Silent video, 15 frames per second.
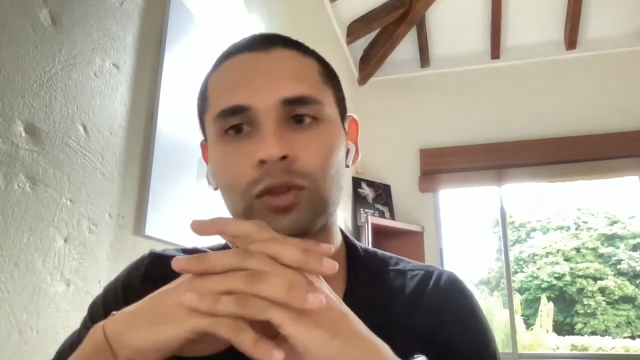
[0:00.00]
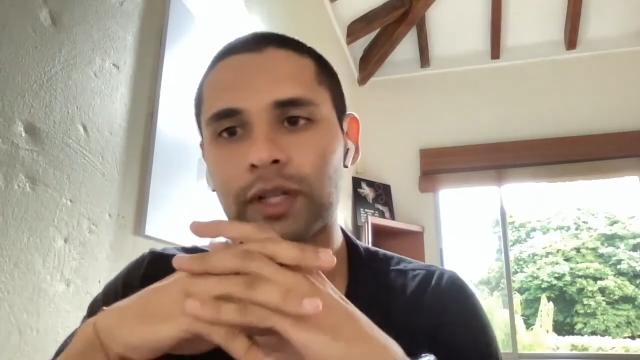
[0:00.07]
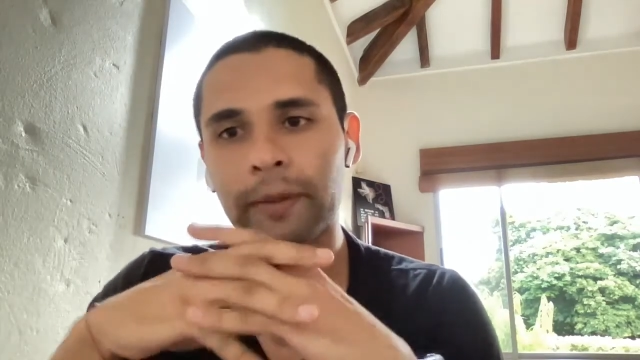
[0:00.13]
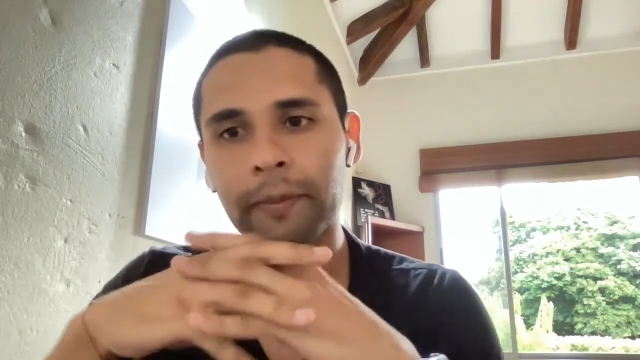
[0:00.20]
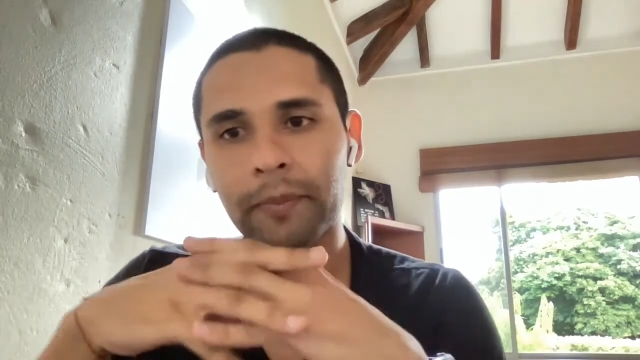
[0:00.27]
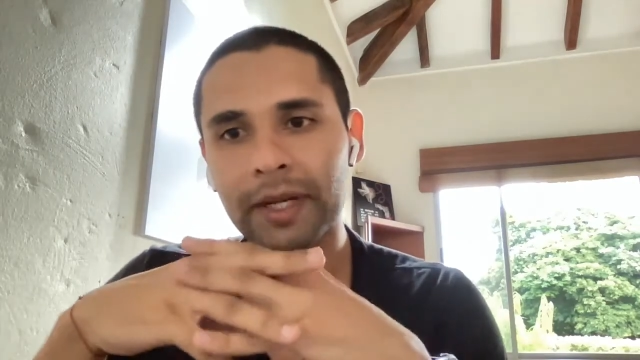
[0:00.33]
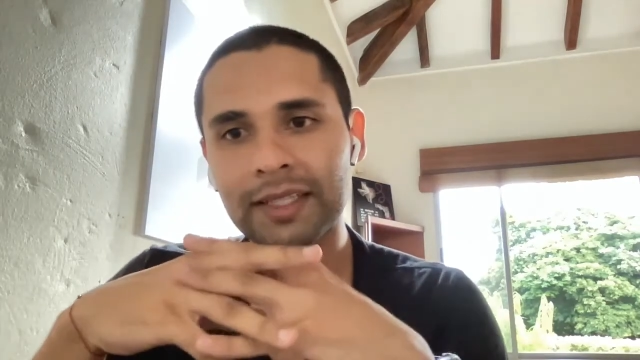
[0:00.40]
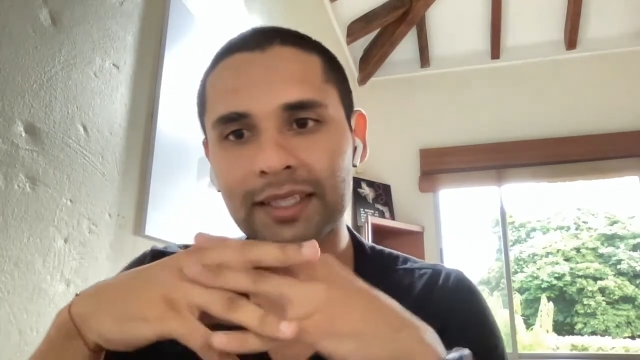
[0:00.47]

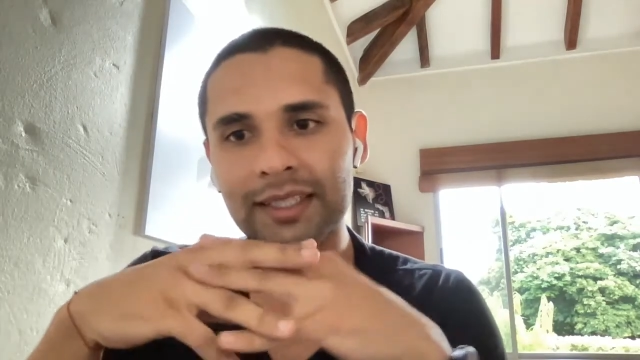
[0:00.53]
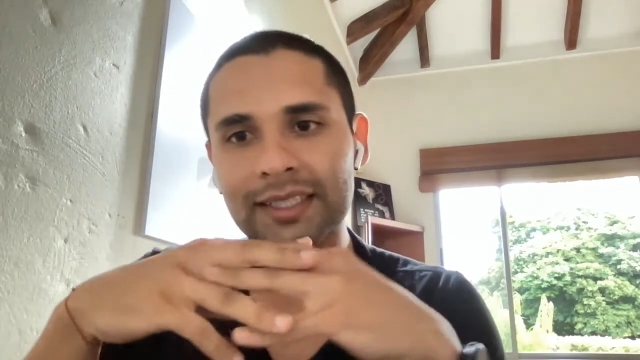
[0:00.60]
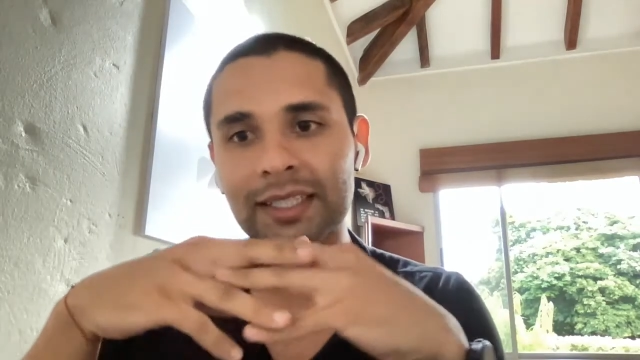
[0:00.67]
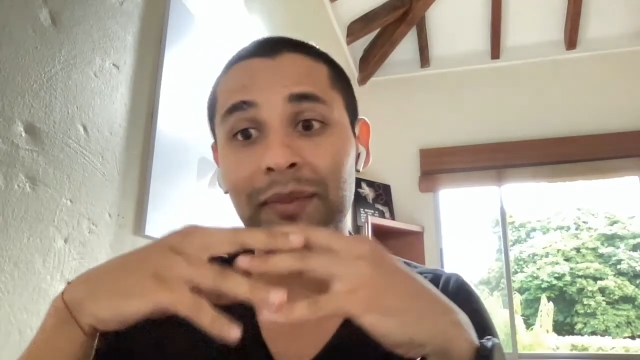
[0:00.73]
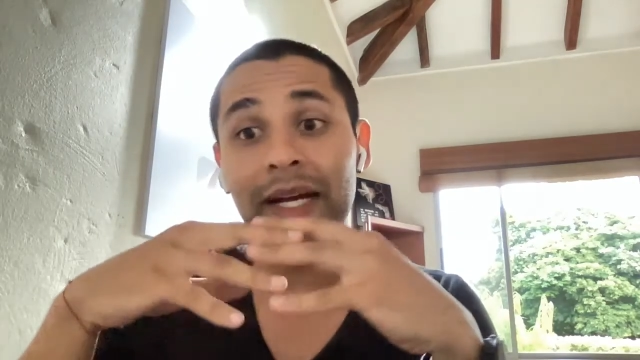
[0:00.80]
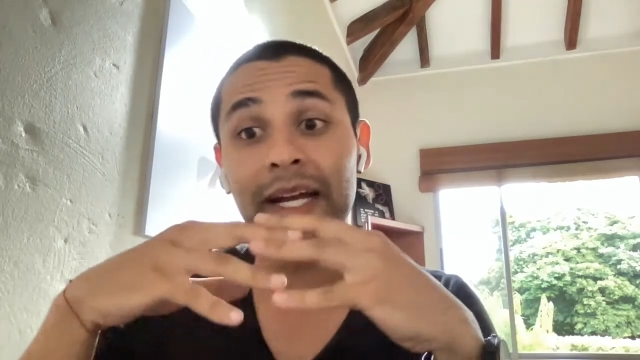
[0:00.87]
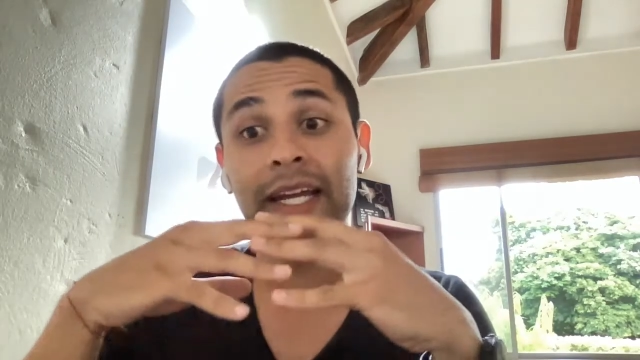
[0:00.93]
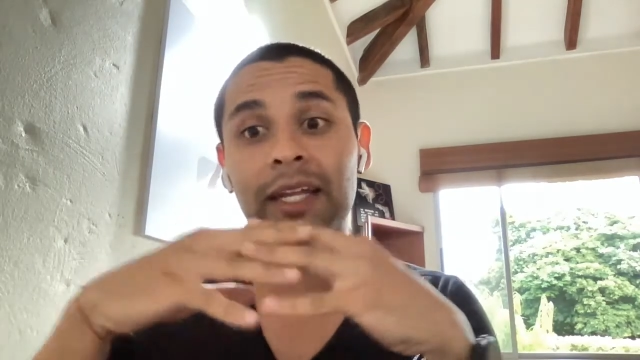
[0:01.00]
otra empresa que se
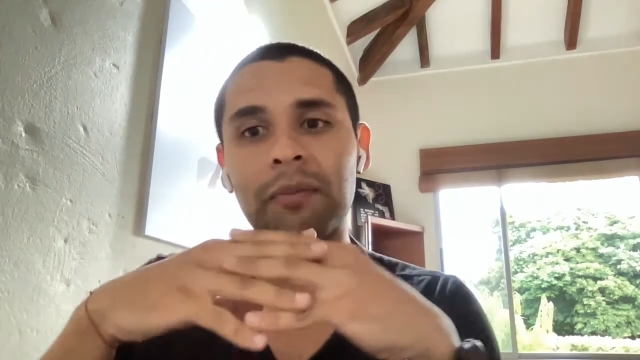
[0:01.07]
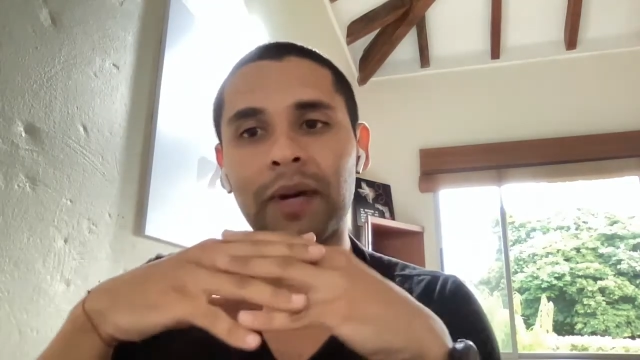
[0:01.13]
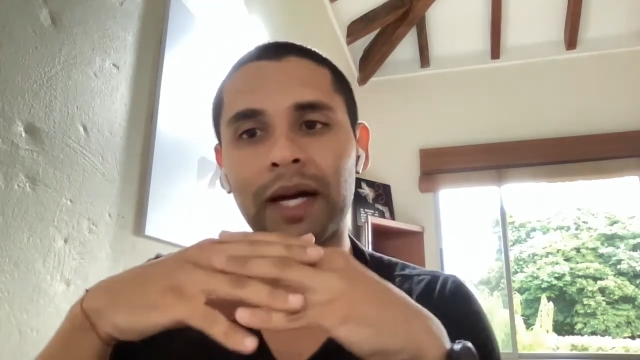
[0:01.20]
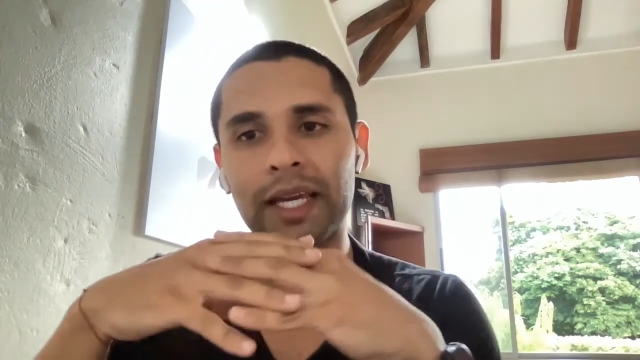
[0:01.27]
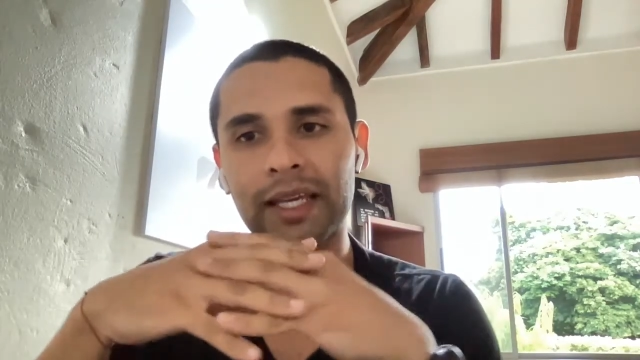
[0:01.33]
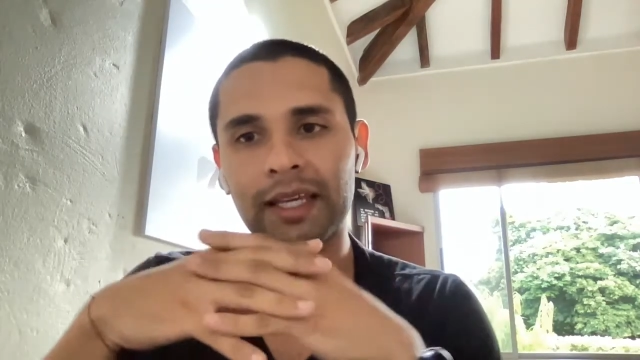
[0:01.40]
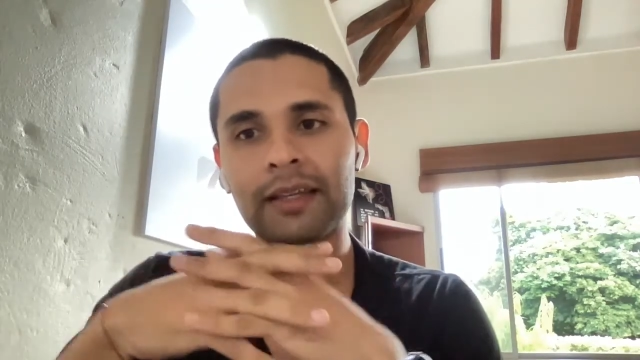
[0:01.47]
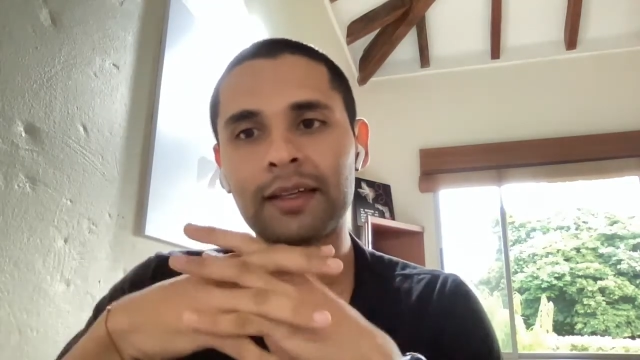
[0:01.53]
llama Grid
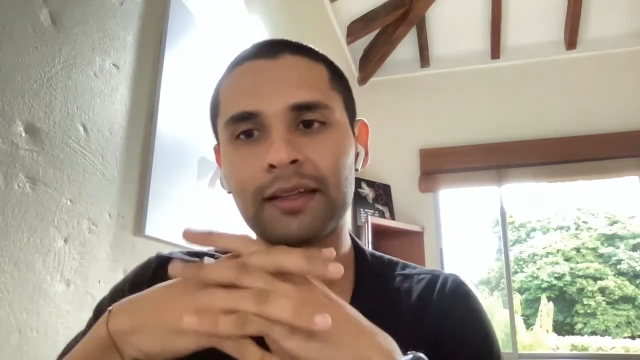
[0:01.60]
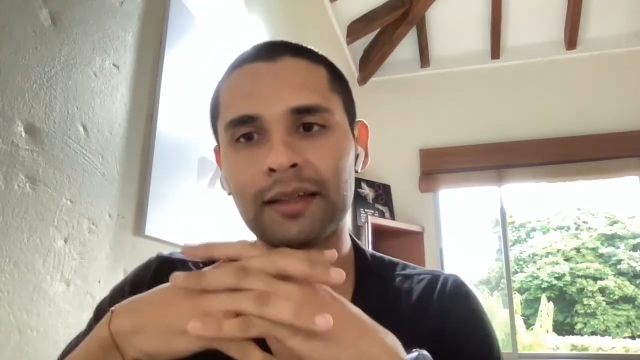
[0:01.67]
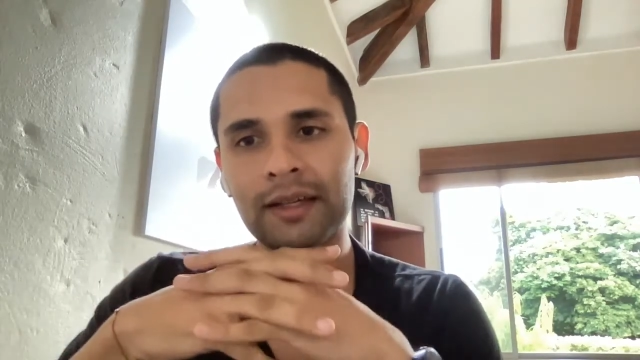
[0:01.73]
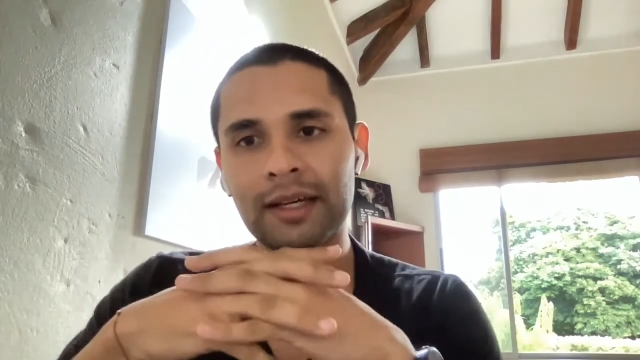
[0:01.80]
Bike.